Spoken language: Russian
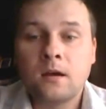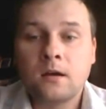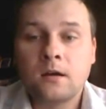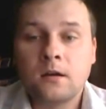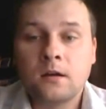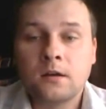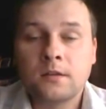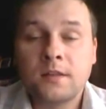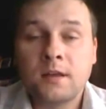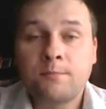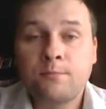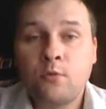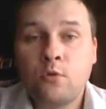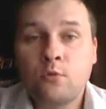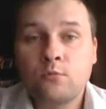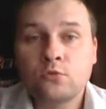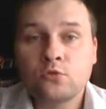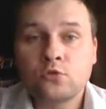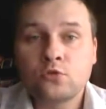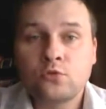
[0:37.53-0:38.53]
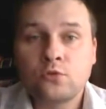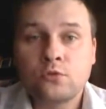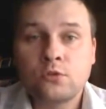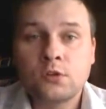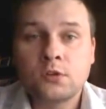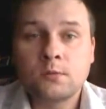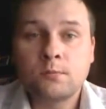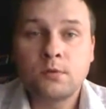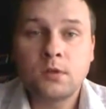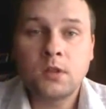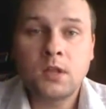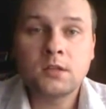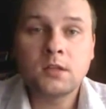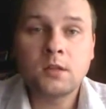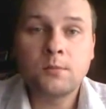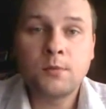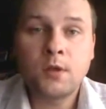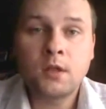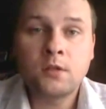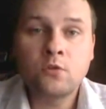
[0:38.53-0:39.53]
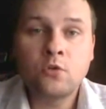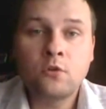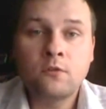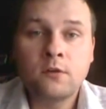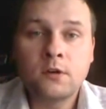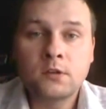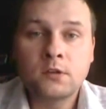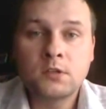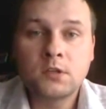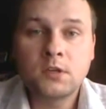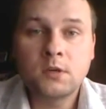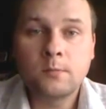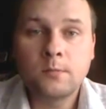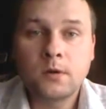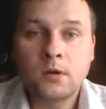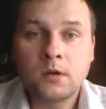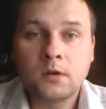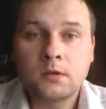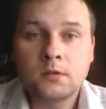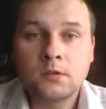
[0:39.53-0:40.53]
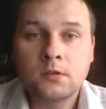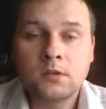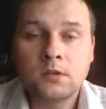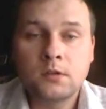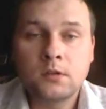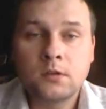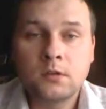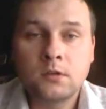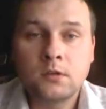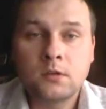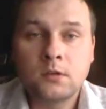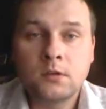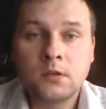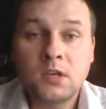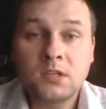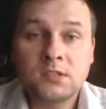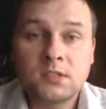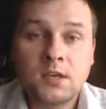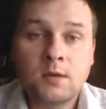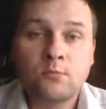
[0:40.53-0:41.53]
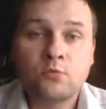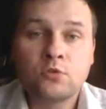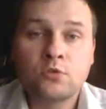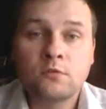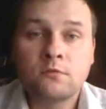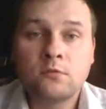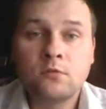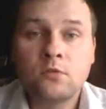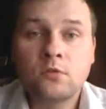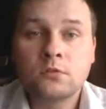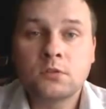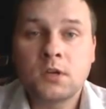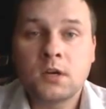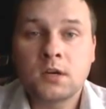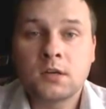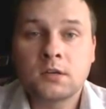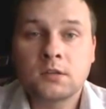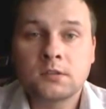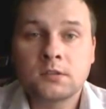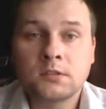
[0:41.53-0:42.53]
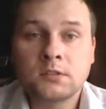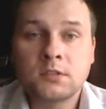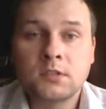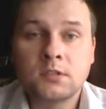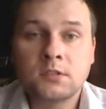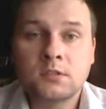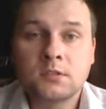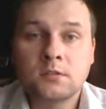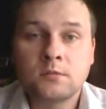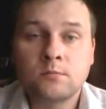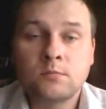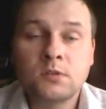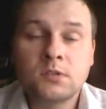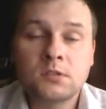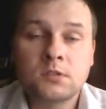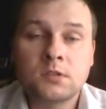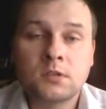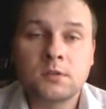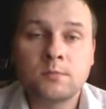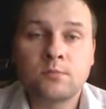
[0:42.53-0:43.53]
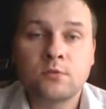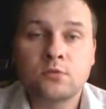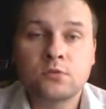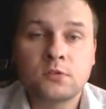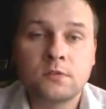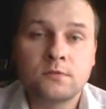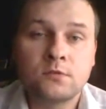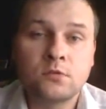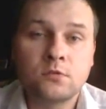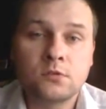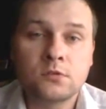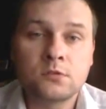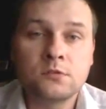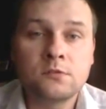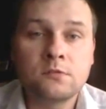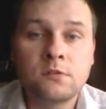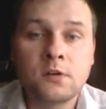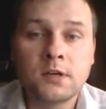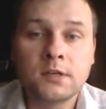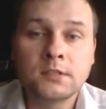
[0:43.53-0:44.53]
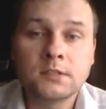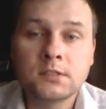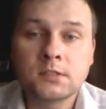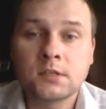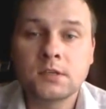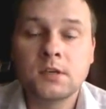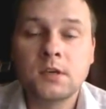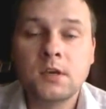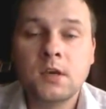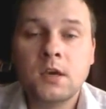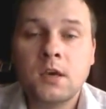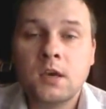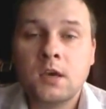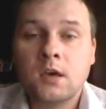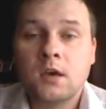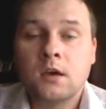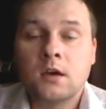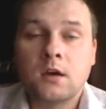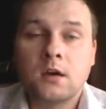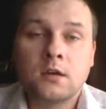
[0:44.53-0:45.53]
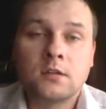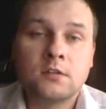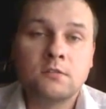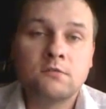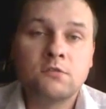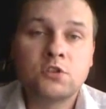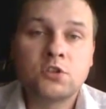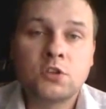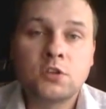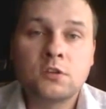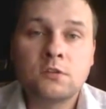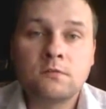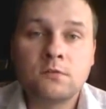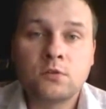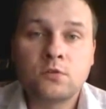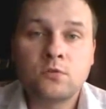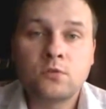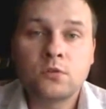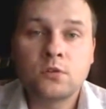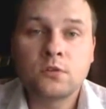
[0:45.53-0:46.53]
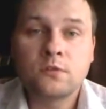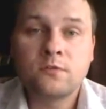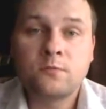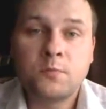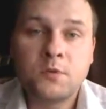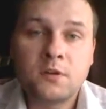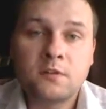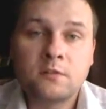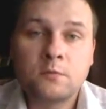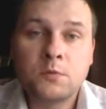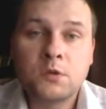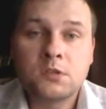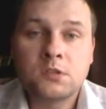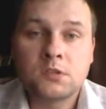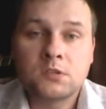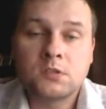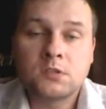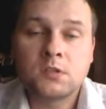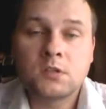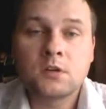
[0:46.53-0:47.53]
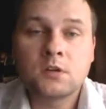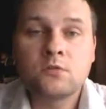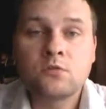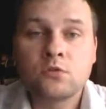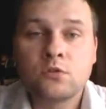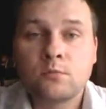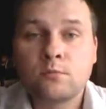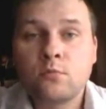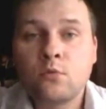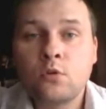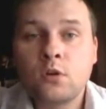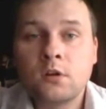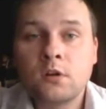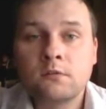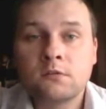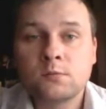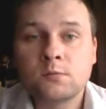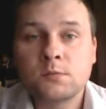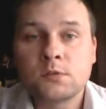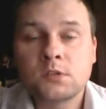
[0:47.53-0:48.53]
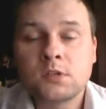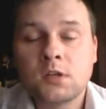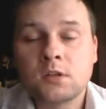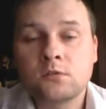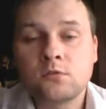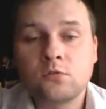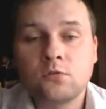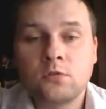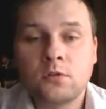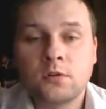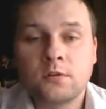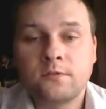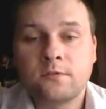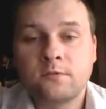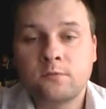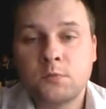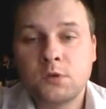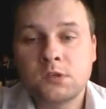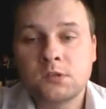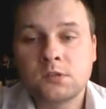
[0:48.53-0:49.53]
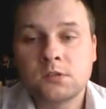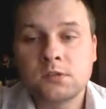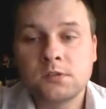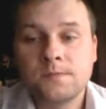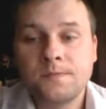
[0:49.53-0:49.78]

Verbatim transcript: Э, напомню, что это была для меня новая тема, и я сам удивлен, как здесь быстро и просто все развивается. Э, новички выходят в первый месяц на доходы более 800 долларов в месяц.